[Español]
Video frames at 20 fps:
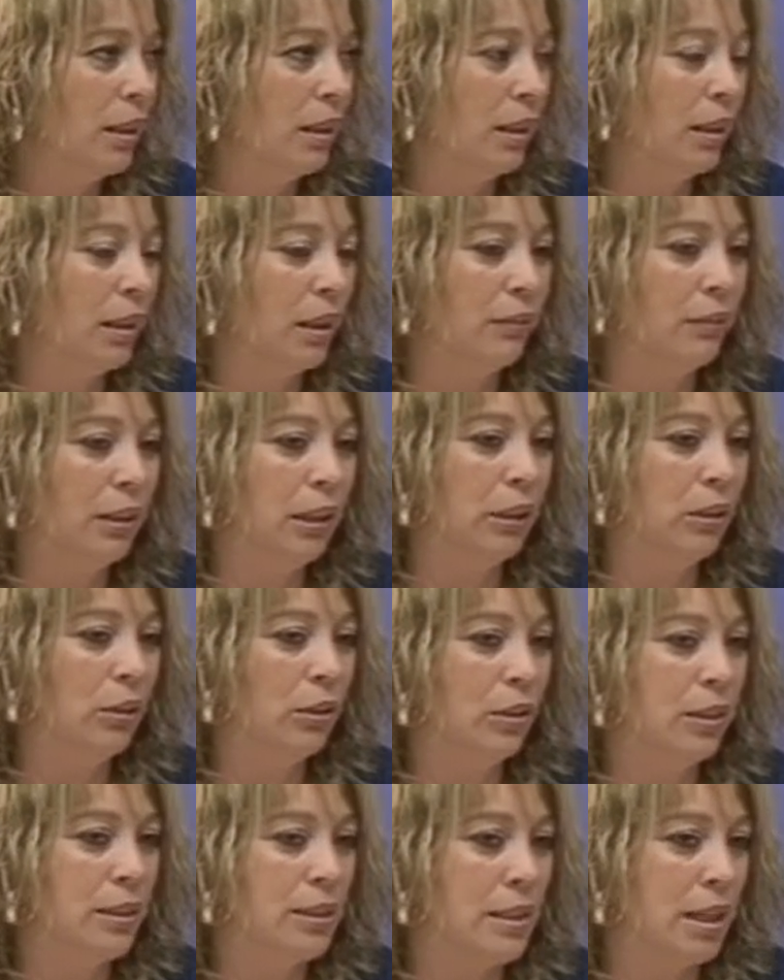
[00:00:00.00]
del
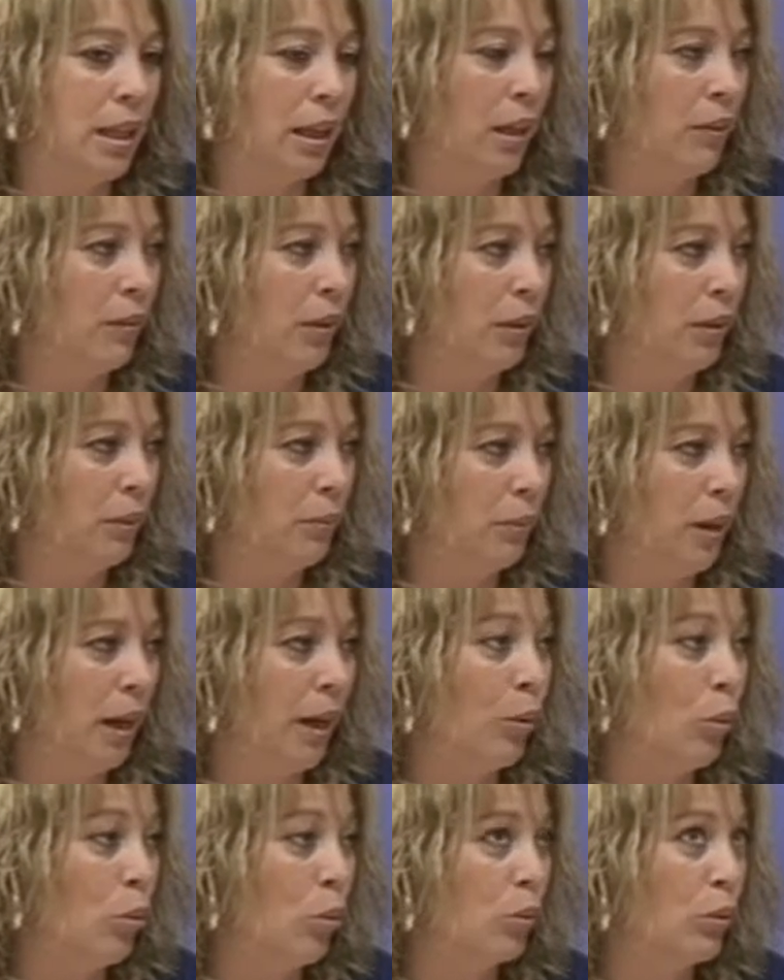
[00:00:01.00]
Cabildo decía que iba
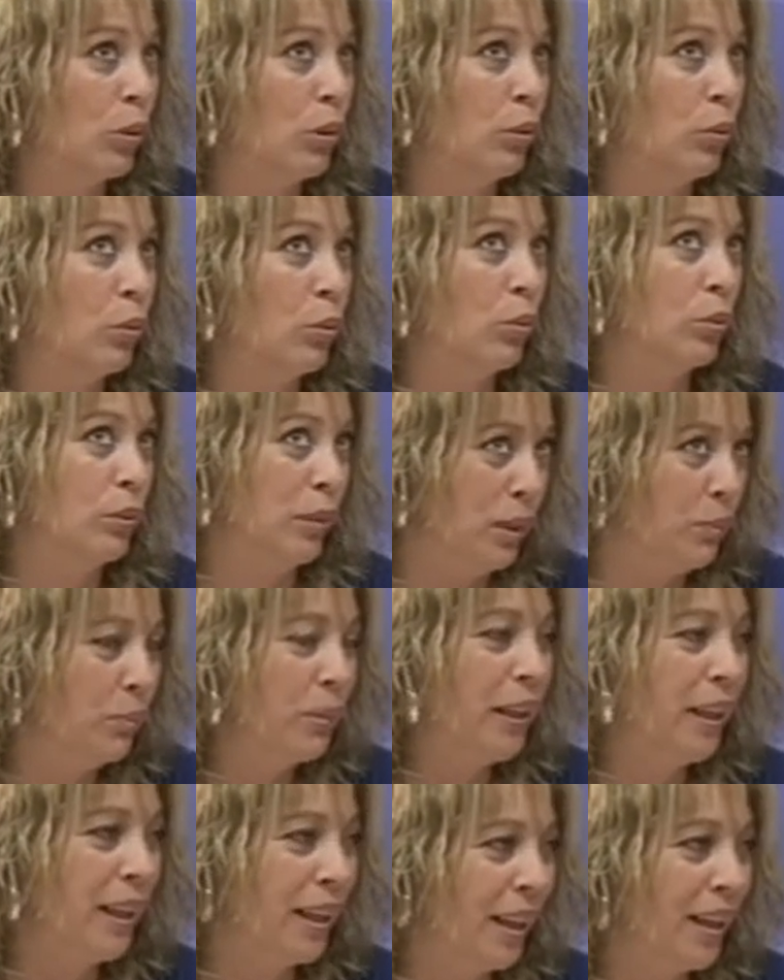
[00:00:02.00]
a
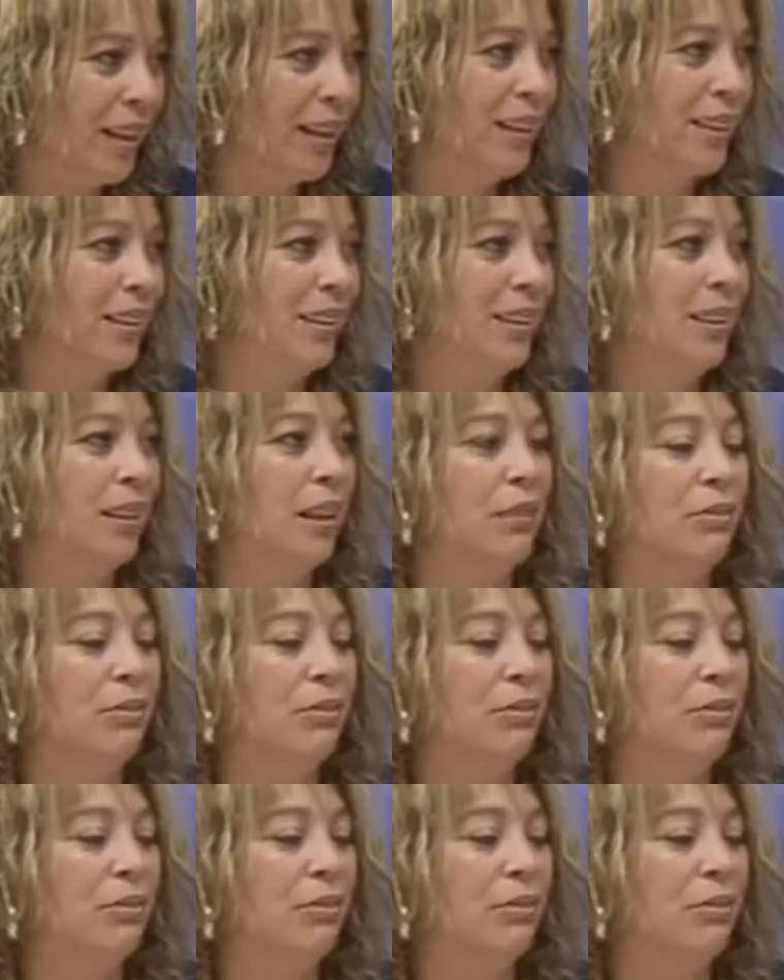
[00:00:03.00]
triplicar la